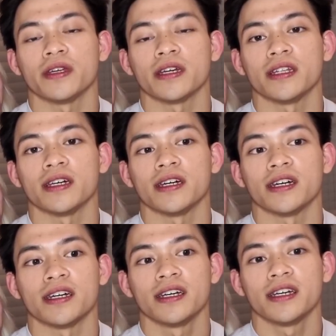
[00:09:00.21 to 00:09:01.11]
niya na
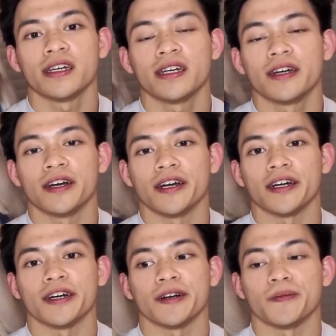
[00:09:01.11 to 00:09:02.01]

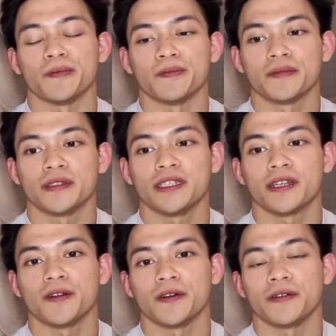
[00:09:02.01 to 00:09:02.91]
um, si
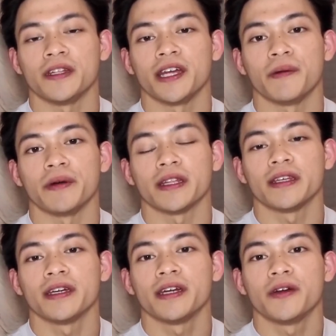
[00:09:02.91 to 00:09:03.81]
Chloe
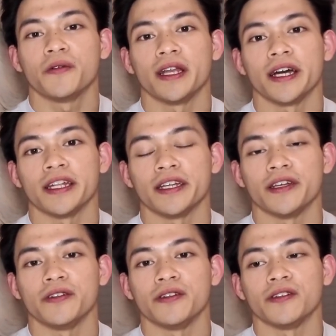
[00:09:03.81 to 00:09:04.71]
dapat wala na
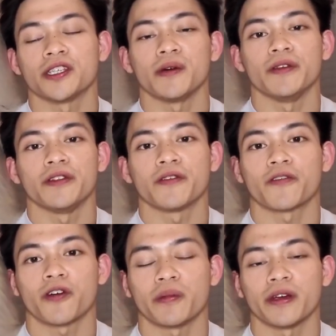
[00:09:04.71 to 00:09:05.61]
daw doon, sabi ng
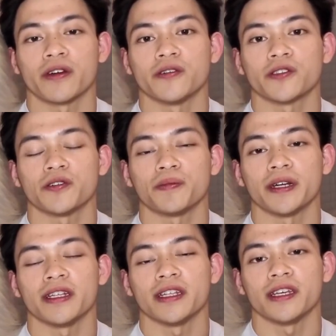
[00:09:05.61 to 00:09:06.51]
former coach ko
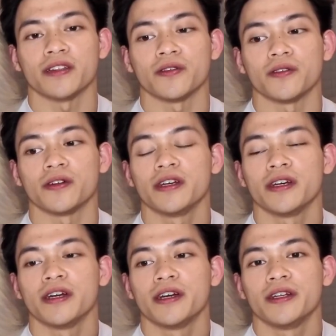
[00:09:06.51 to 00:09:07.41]
pagdating nung,
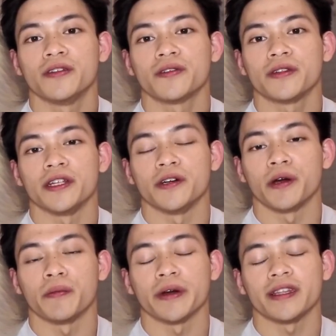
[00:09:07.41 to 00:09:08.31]
nung
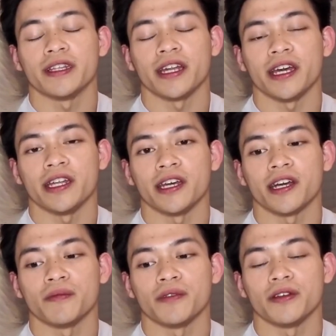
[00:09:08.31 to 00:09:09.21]
dalawang magte-training
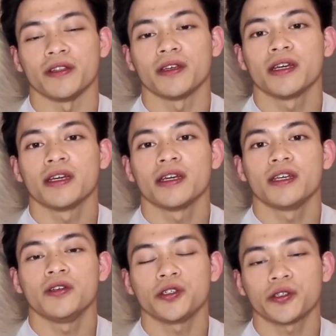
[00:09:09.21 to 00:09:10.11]
camp doon.
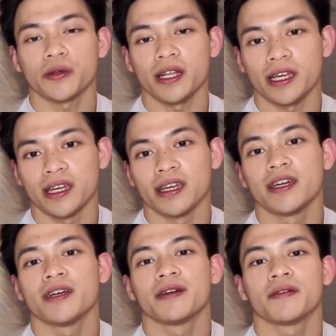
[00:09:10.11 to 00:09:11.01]
Usually,
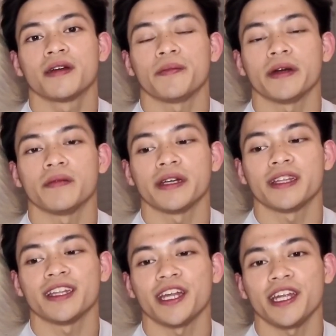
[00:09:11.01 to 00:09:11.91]
kapag
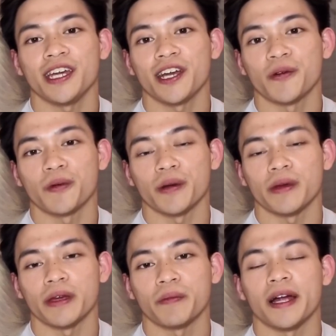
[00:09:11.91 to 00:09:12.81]
magte-training camp
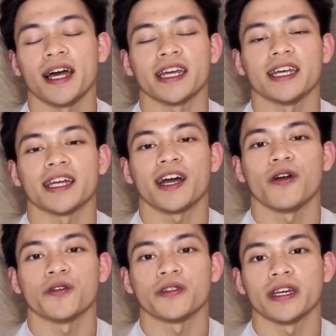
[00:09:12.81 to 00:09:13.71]
kami, palaging
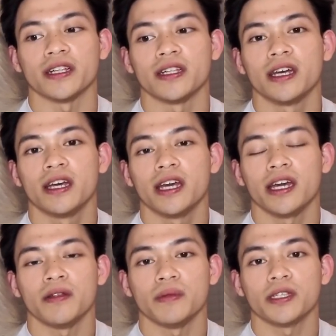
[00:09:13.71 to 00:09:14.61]
naka-hotel.
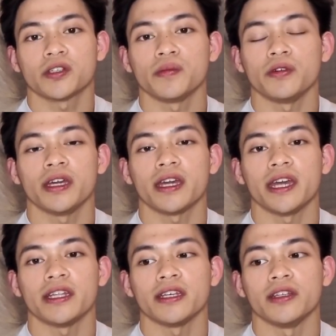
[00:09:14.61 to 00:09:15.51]
And
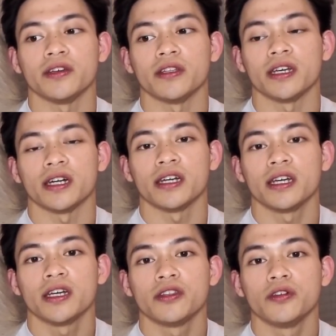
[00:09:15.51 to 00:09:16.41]
miscommunicated yon na
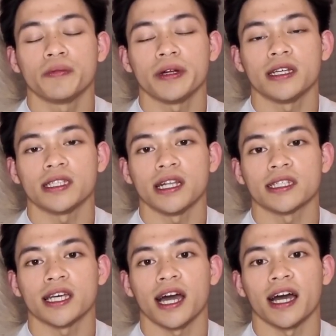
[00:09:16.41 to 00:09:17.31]
doon pala sila
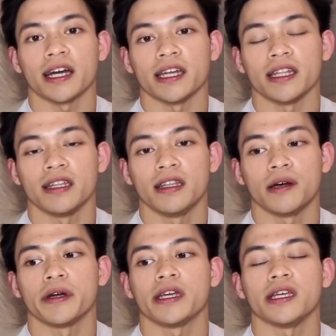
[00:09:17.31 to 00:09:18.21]
sa akin
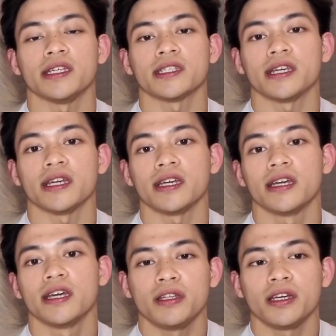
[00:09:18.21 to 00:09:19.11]
na mag stay
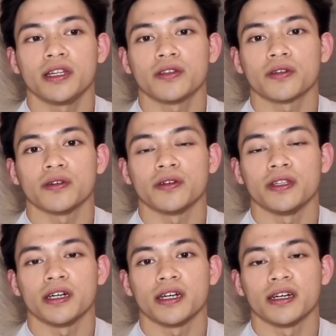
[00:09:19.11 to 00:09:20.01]
Hindi rin totoo
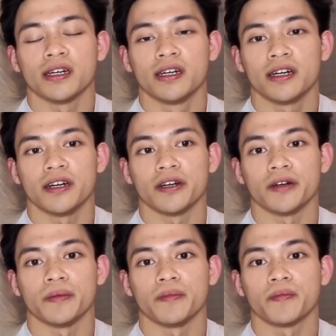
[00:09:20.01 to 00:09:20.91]
na
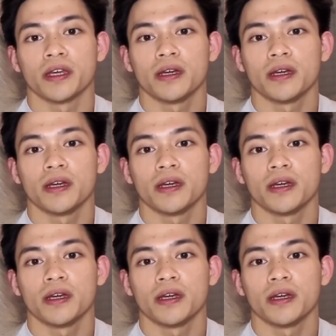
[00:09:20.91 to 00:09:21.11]
um,